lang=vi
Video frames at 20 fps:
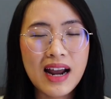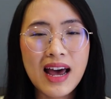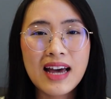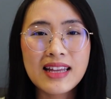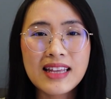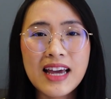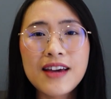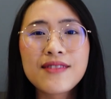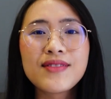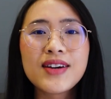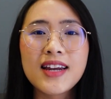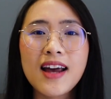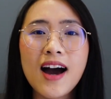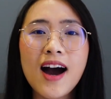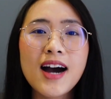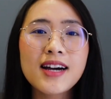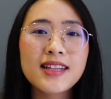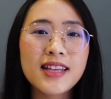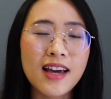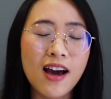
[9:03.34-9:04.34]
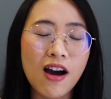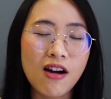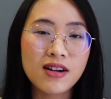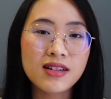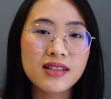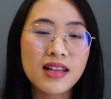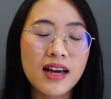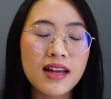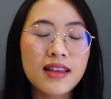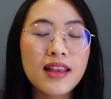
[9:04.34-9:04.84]
ra thay vì đó thì họ
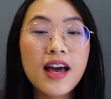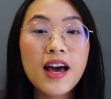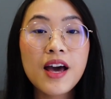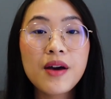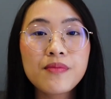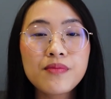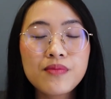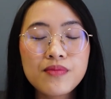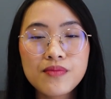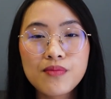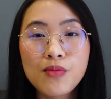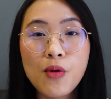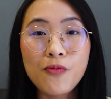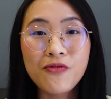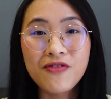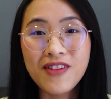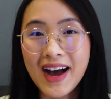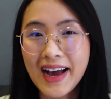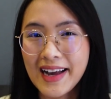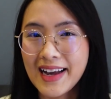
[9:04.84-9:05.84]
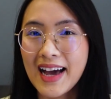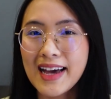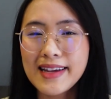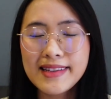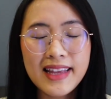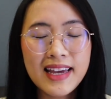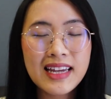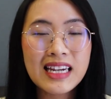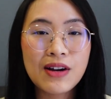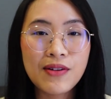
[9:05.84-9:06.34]
có thể thêm một vài cải
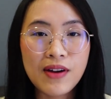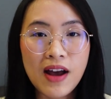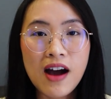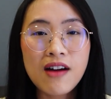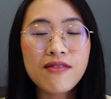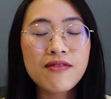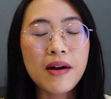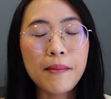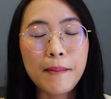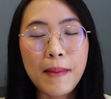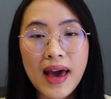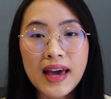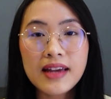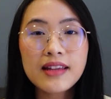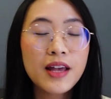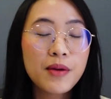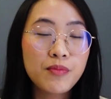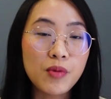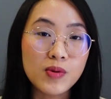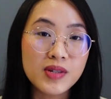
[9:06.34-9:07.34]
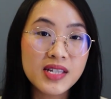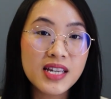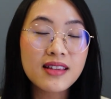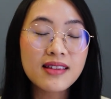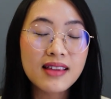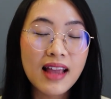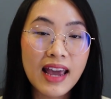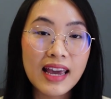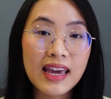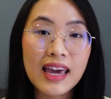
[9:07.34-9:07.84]
tiến nào đó và bán thêm một chiếc
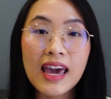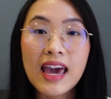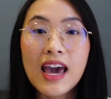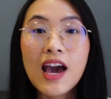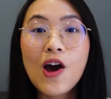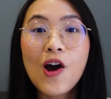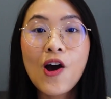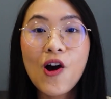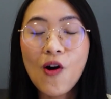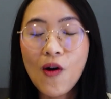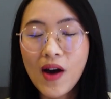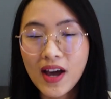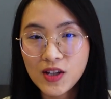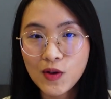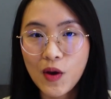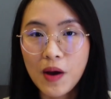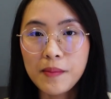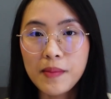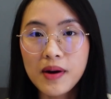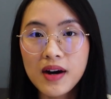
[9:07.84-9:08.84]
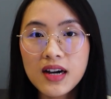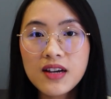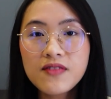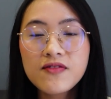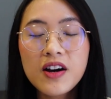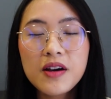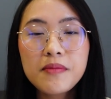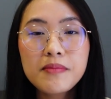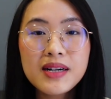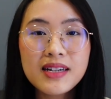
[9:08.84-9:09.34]
tai nghe hoàn toàn mới
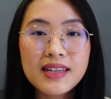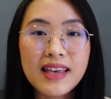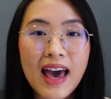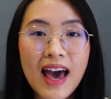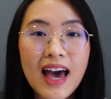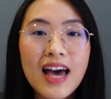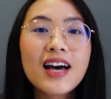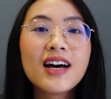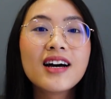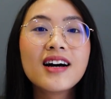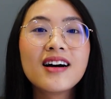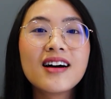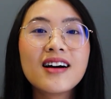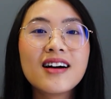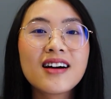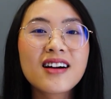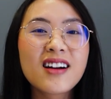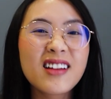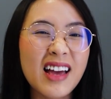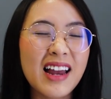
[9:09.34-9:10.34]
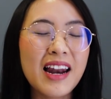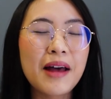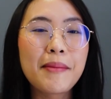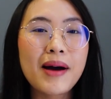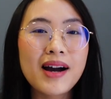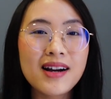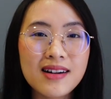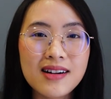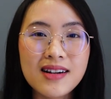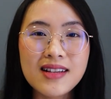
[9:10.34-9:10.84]
với mức giá có thể là
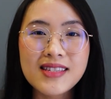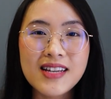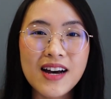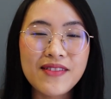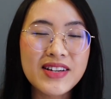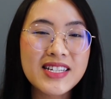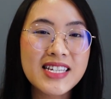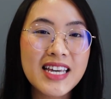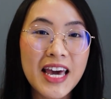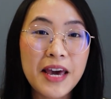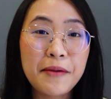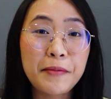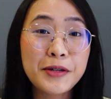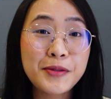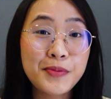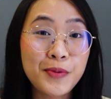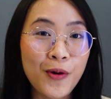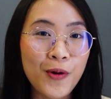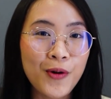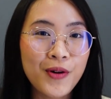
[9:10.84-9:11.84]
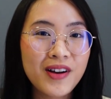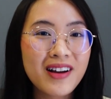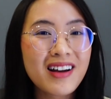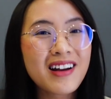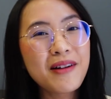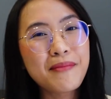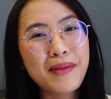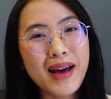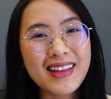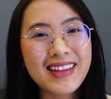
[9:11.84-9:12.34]
mắc hơn so với chiếc AirPods Pro.
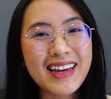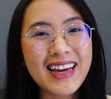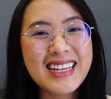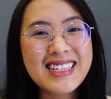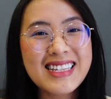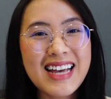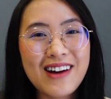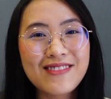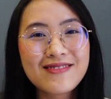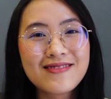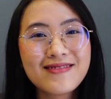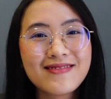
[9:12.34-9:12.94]
Còn bạn thì nghĩ sao?